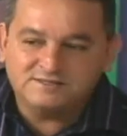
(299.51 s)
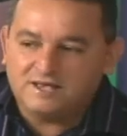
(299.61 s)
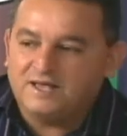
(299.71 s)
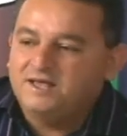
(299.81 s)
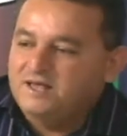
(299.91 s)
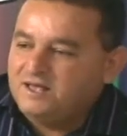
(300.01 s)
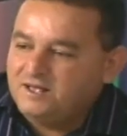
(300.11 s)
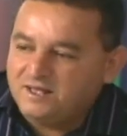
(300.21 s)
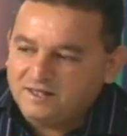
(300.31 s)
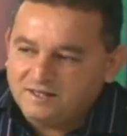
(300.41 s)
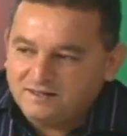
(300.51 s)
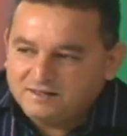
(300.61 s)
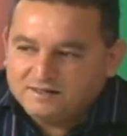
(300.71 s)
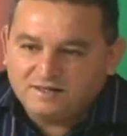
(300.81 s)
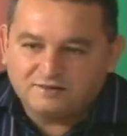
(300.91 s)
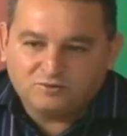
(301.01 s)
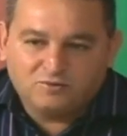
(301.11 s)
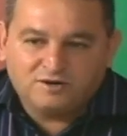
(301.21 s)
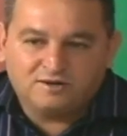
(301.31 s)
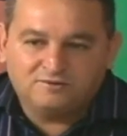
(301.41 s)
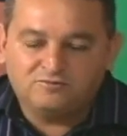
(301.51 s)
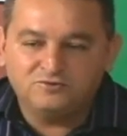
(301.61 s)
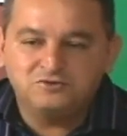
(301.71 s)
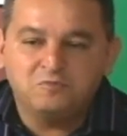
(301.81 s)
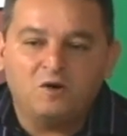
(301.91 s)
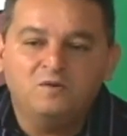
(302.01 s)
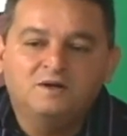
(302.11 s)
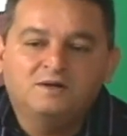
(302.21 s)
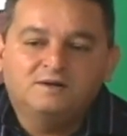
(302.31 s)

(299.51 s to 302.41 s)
isso é, é a tônica do futebol.